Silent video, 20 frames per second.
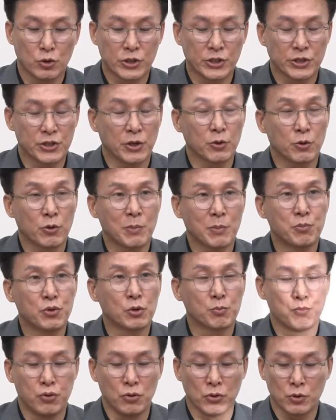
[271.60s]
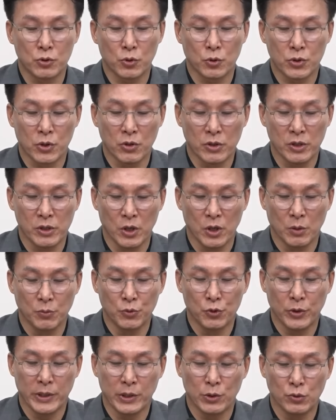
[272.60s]
국지전과 북풍 조성을
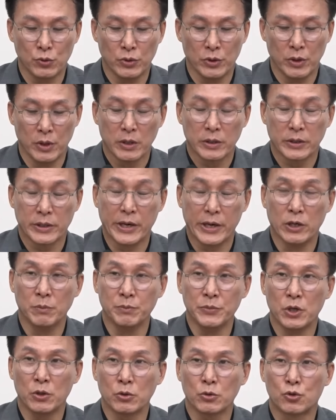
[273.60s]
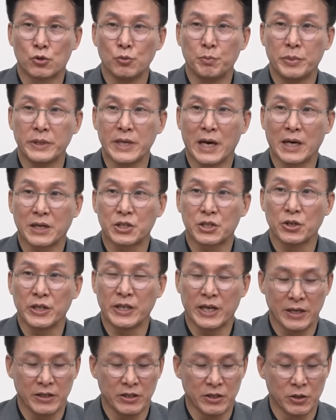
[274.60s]
염두에 둔 계엄령 준비
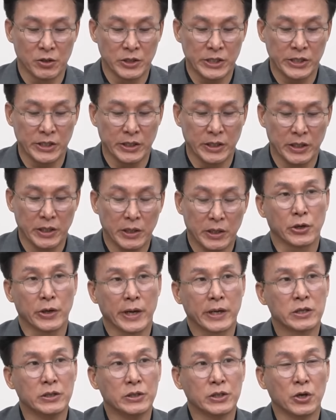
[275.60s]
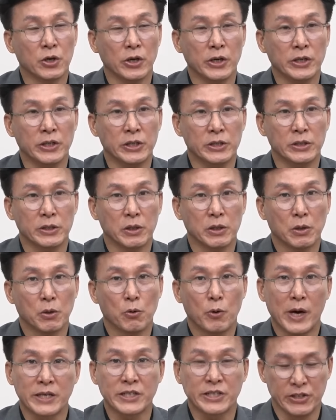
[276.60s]
작전이라는 것이 저의 근거 있는
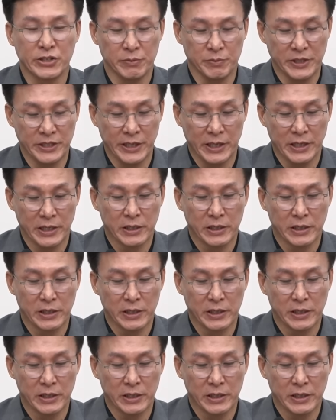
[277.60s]
확신입니다.